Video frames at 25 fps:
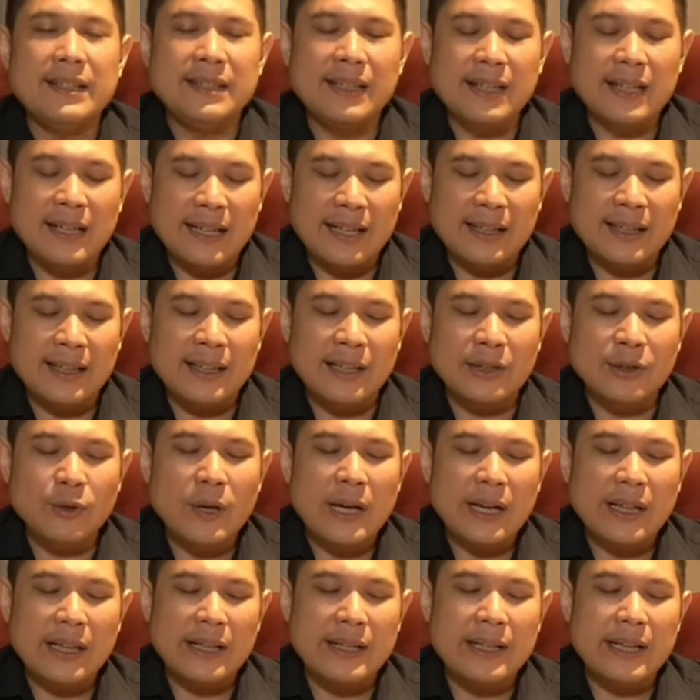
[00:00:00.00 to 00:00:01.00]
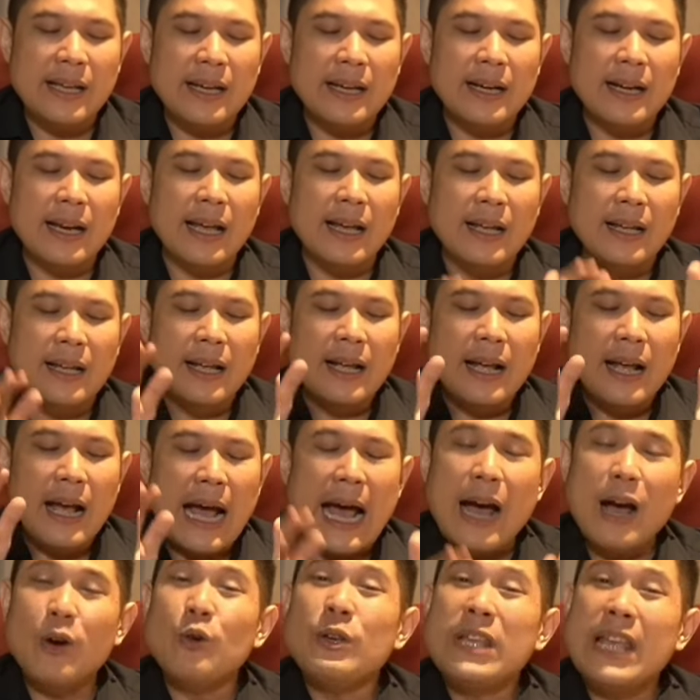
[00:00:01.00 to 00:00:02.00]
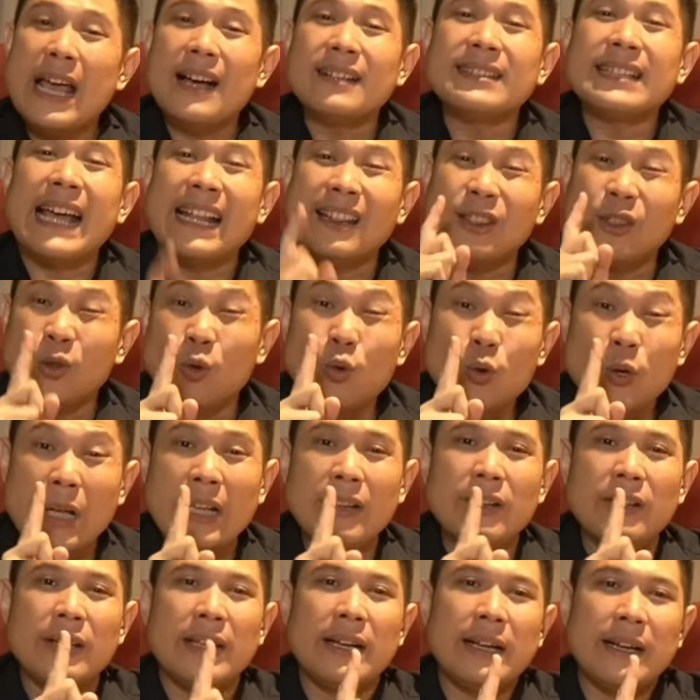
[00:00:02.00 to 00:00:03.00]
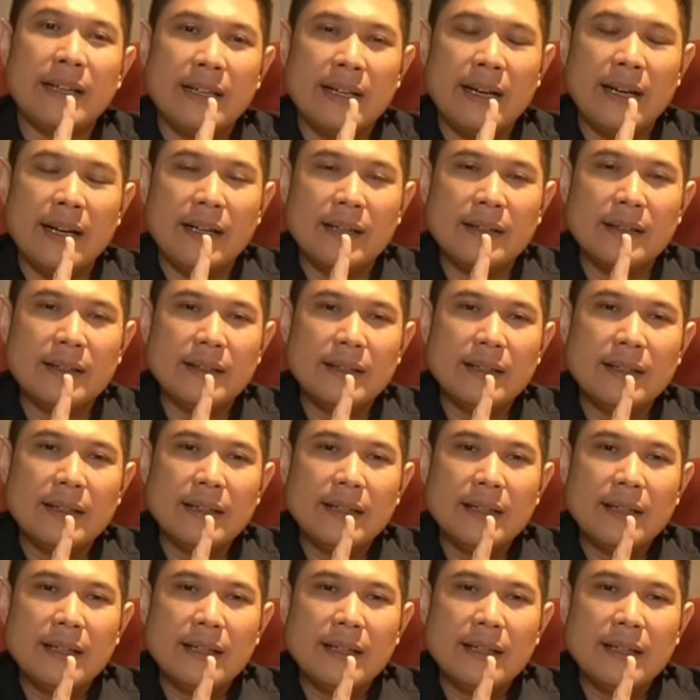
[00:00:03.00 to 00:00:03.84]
Single entity itu artinya adalah aku yang satu gitu hmm, kira-kira. Hmm, hmm, hmm.